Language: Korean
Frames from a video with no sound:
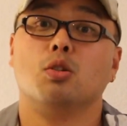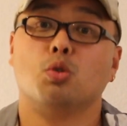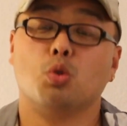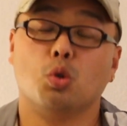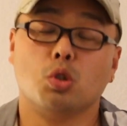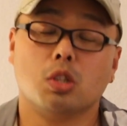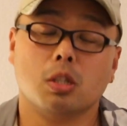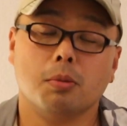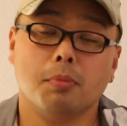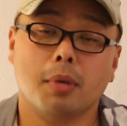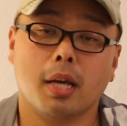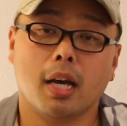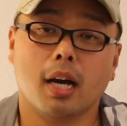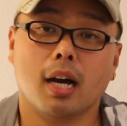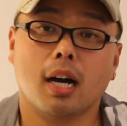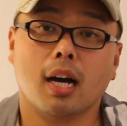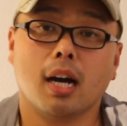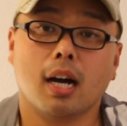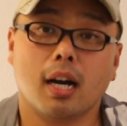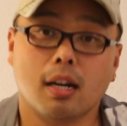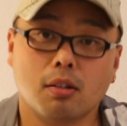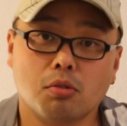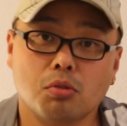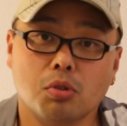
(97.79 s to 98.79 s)
조심해야
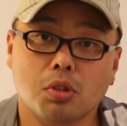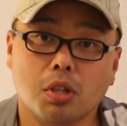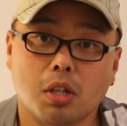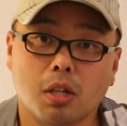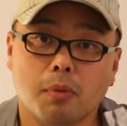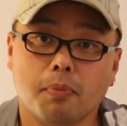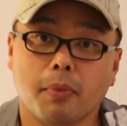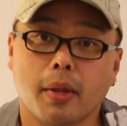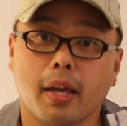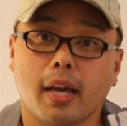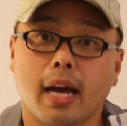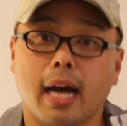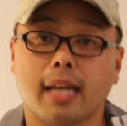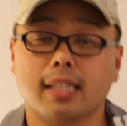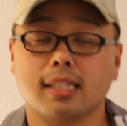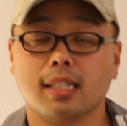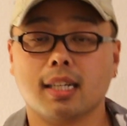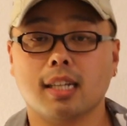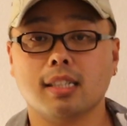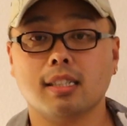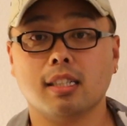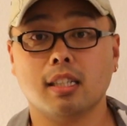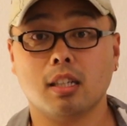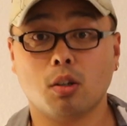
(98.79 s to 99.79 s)
하고요. 네,
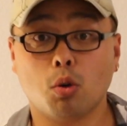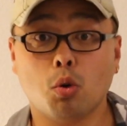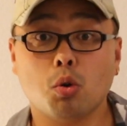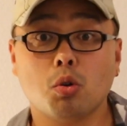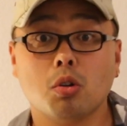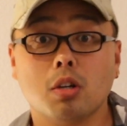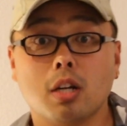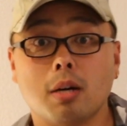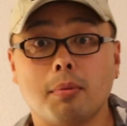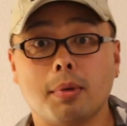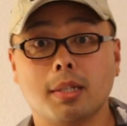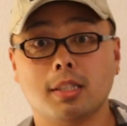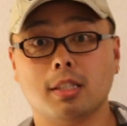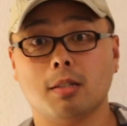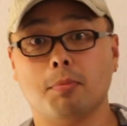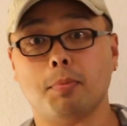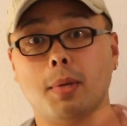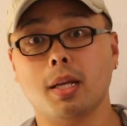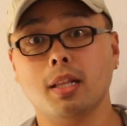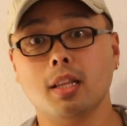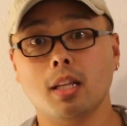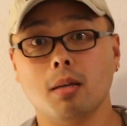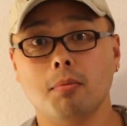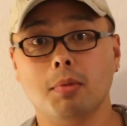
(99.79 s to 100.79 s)
아직까지 코로나 바이러스
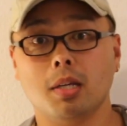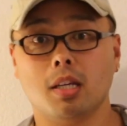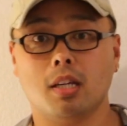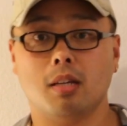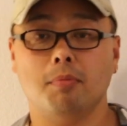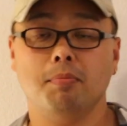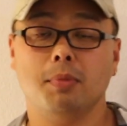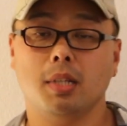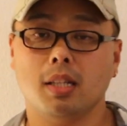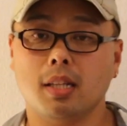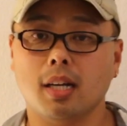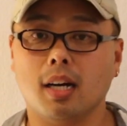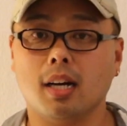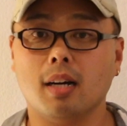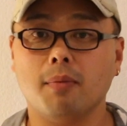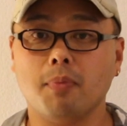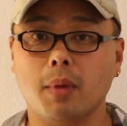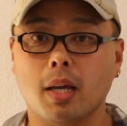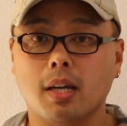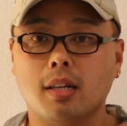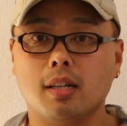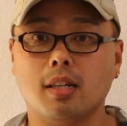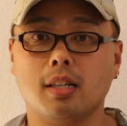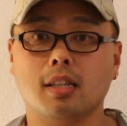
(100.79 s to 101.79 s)
팬데믹입니다.
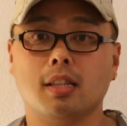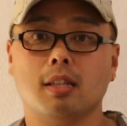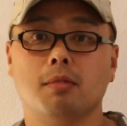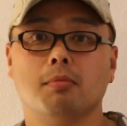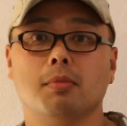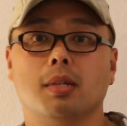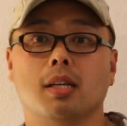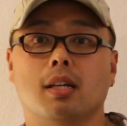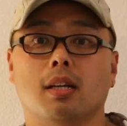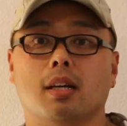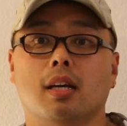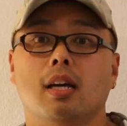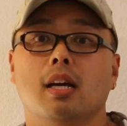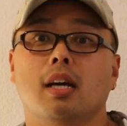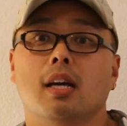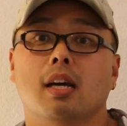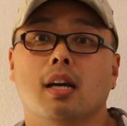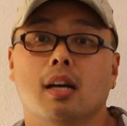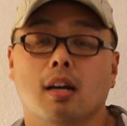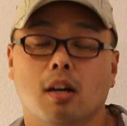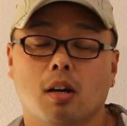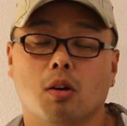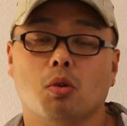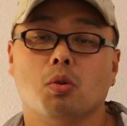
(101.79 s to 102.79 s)
네, 그렇기 때문에
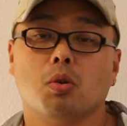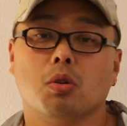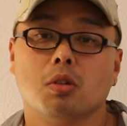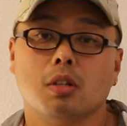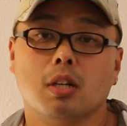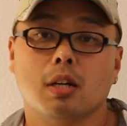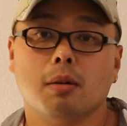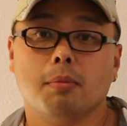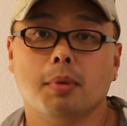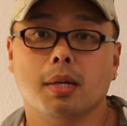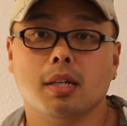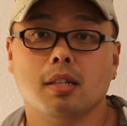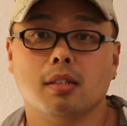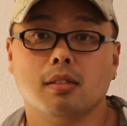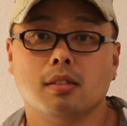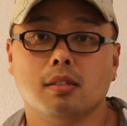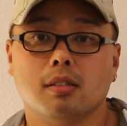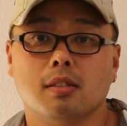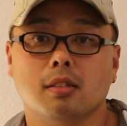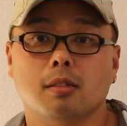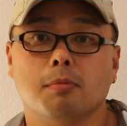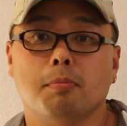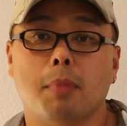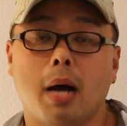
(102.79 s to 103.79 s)
어, 코로나
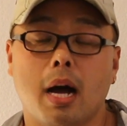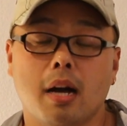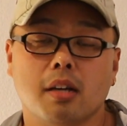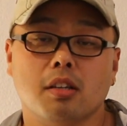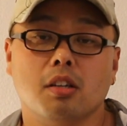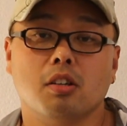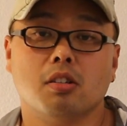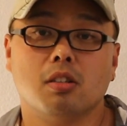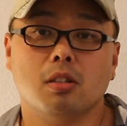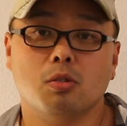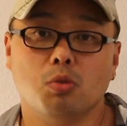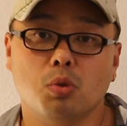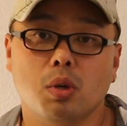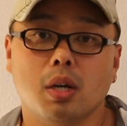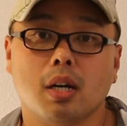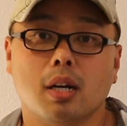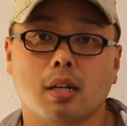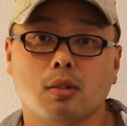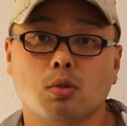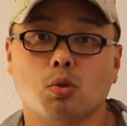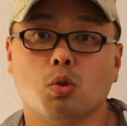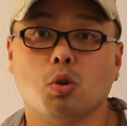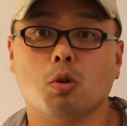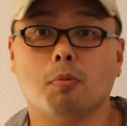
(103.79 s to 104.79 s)
바이러스 방역을 위해
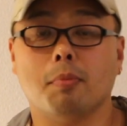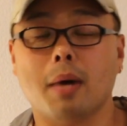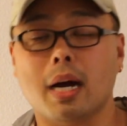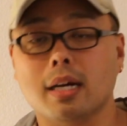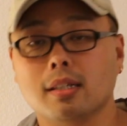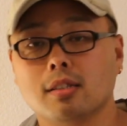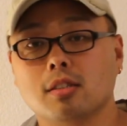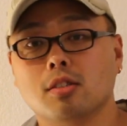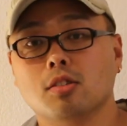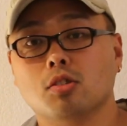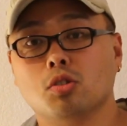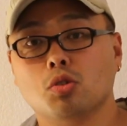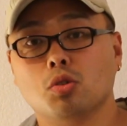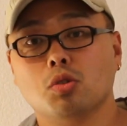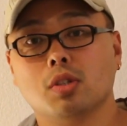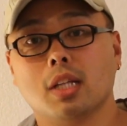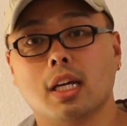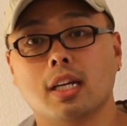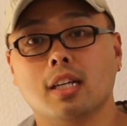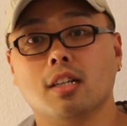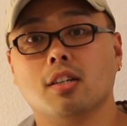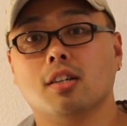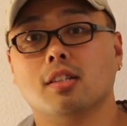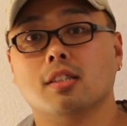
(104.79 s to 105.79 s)
가지고 마스크 쓰고
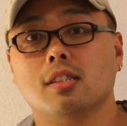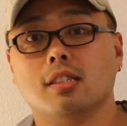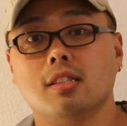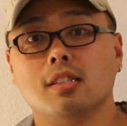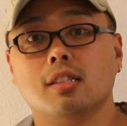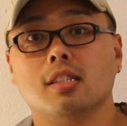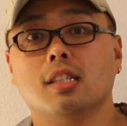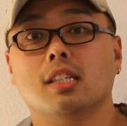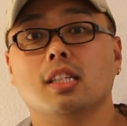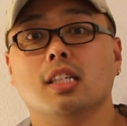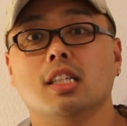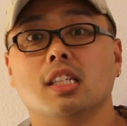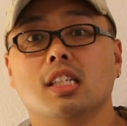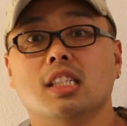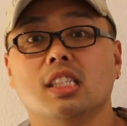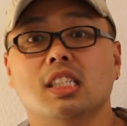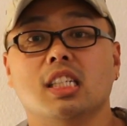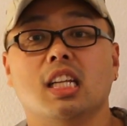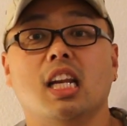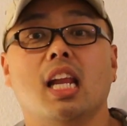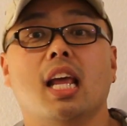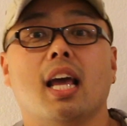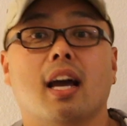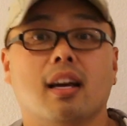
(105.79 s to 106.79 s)
다니는 거 특히
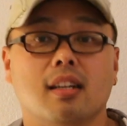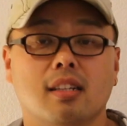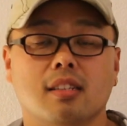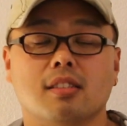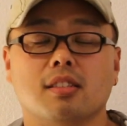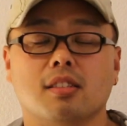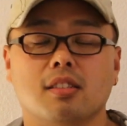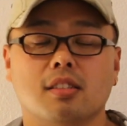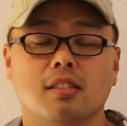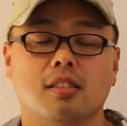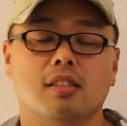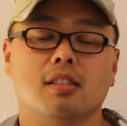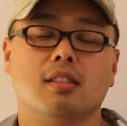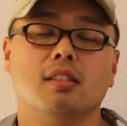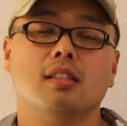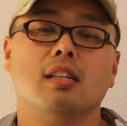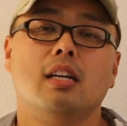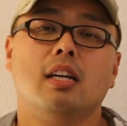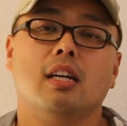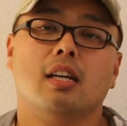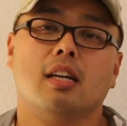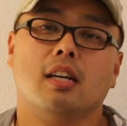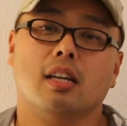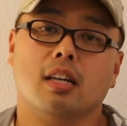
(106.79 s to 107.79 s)
실내 안에서는
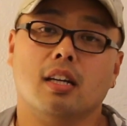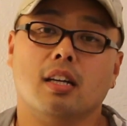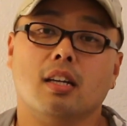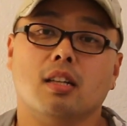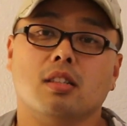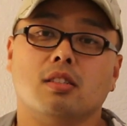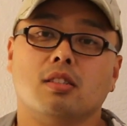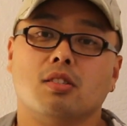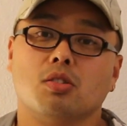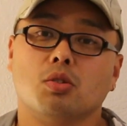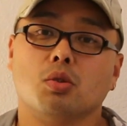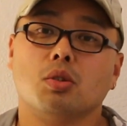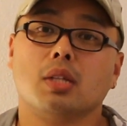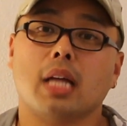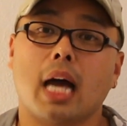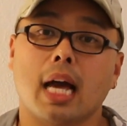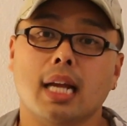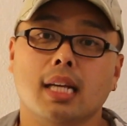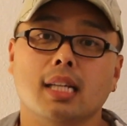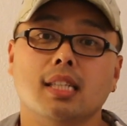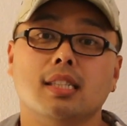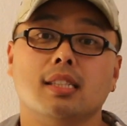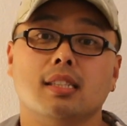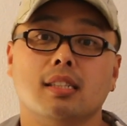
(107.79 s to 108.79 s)
네, 쓰고
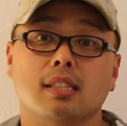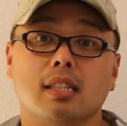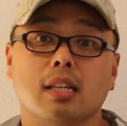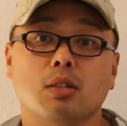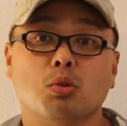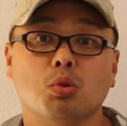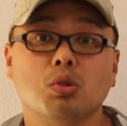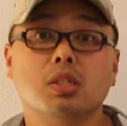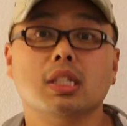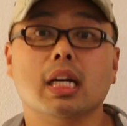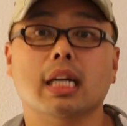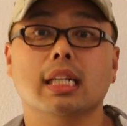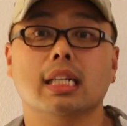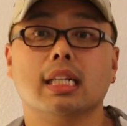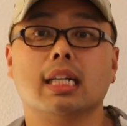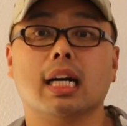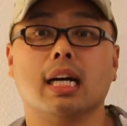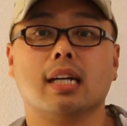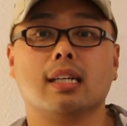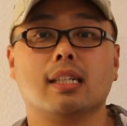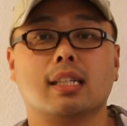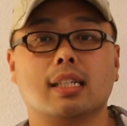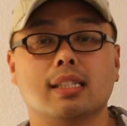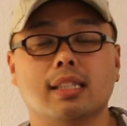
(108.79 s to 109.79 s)
다니시는 게 좋지
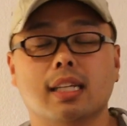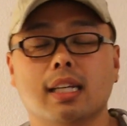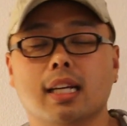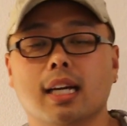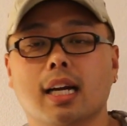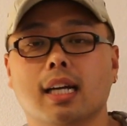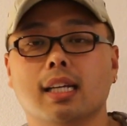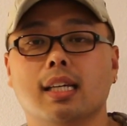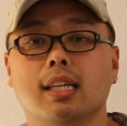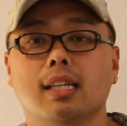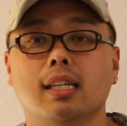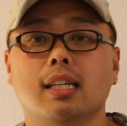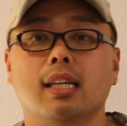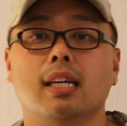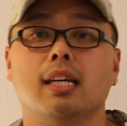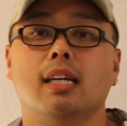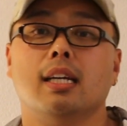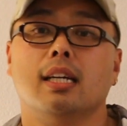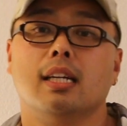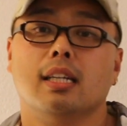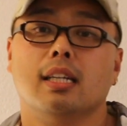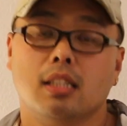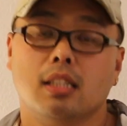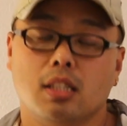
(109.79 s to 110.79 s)
않을까 그렇게 생각이
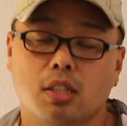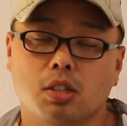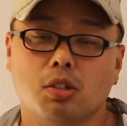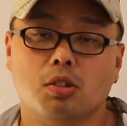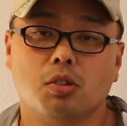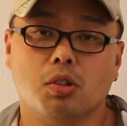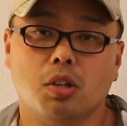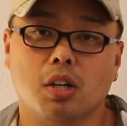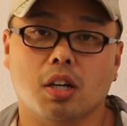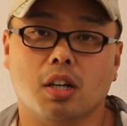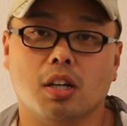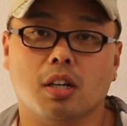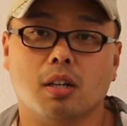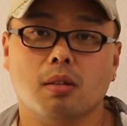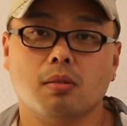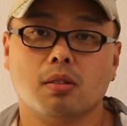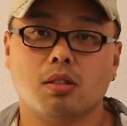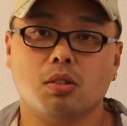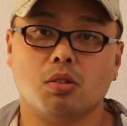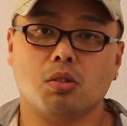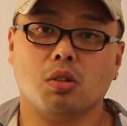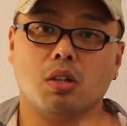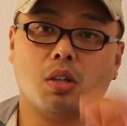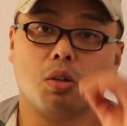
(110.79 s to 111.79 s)
들고요.
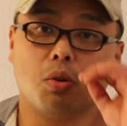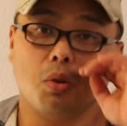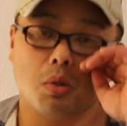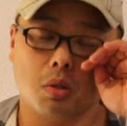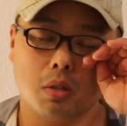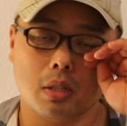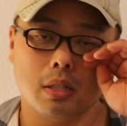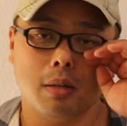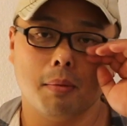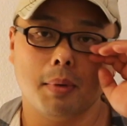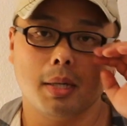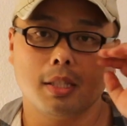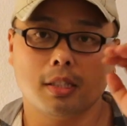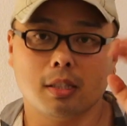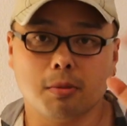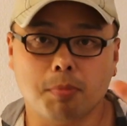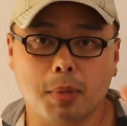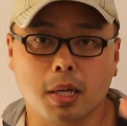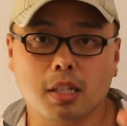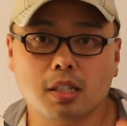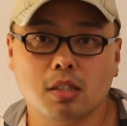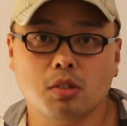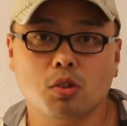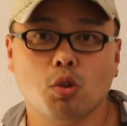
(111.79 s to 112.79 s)
그리고 이 코로나 바이러스
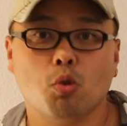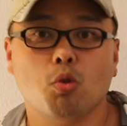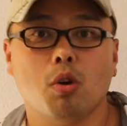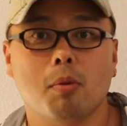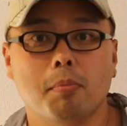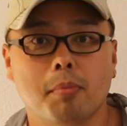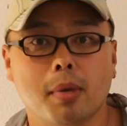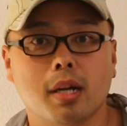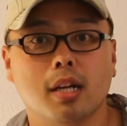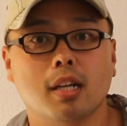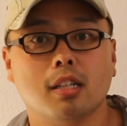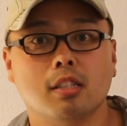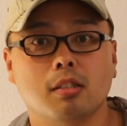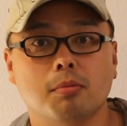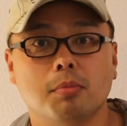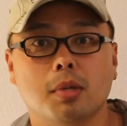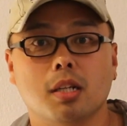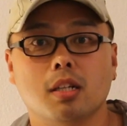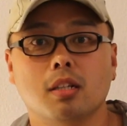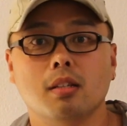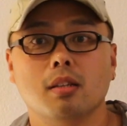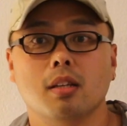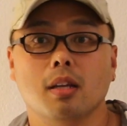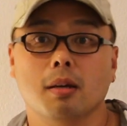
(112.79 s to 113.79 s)
백신도
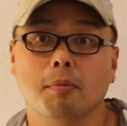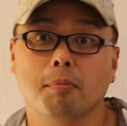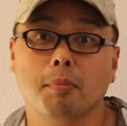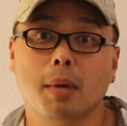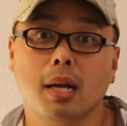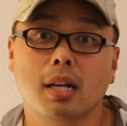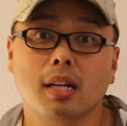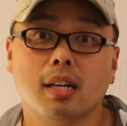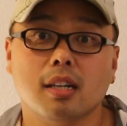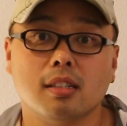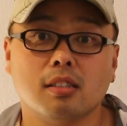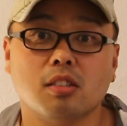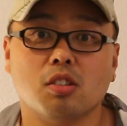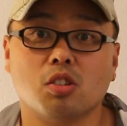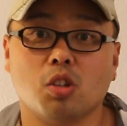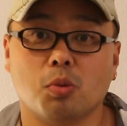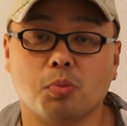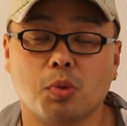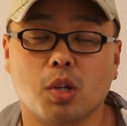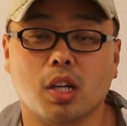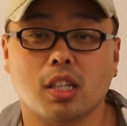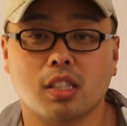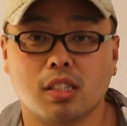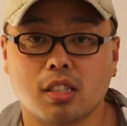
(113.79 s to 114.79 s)
웬만하시면 빨리 가서
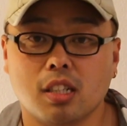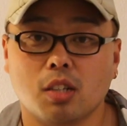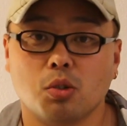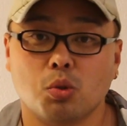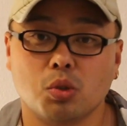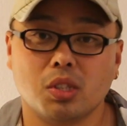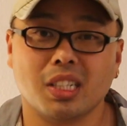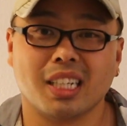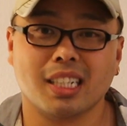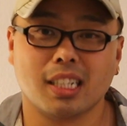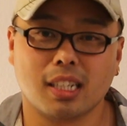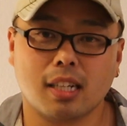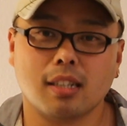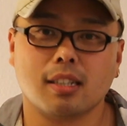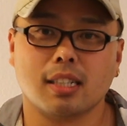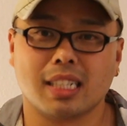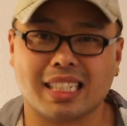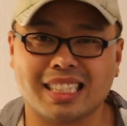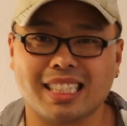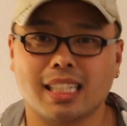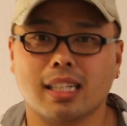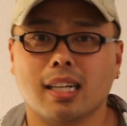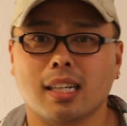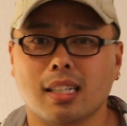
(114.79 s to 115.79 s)
접종하시는 게 좋지 않을까
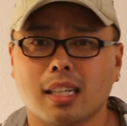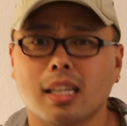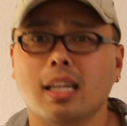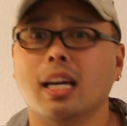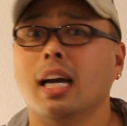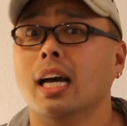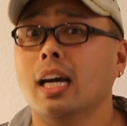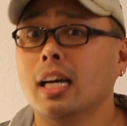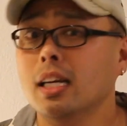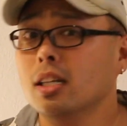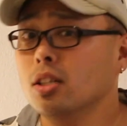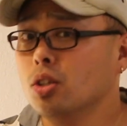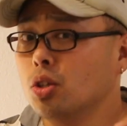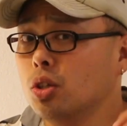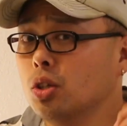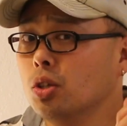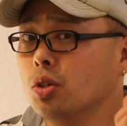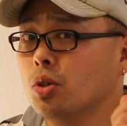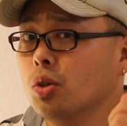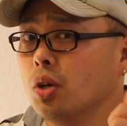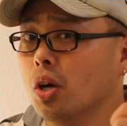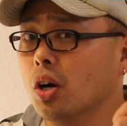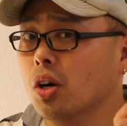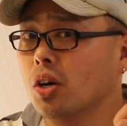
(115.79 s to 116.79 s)
그렇게 생각이
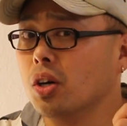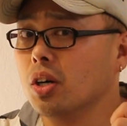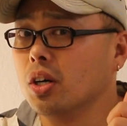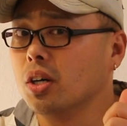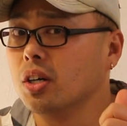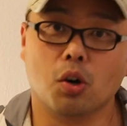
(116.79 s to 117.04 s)
들고요.